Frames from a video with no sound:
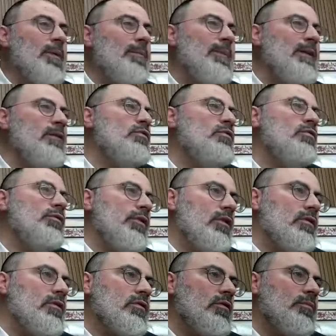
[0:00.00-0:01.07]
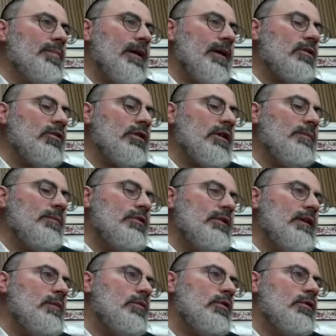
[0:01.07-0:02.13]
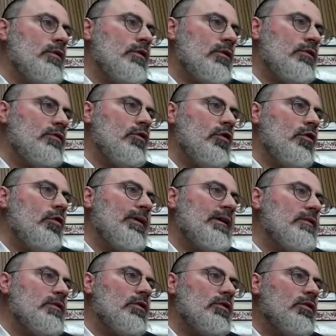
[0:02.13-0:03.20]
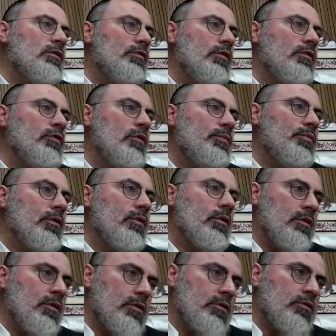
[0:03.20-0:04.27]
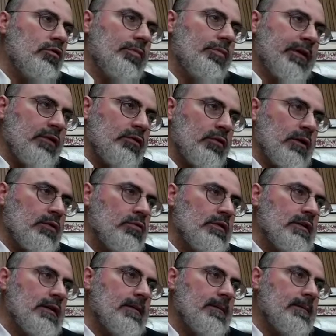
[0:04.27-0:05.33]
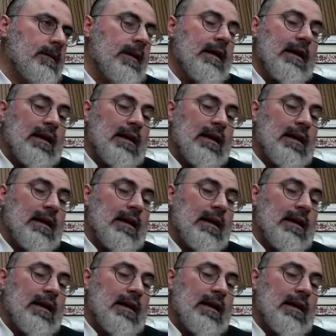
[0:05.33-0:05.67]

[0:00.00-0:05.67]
on parle pas de nos souffrances. On parle qu'on n'a plus tellement de, représentants devant Dieu pour euh, que nos prières soient écoutées.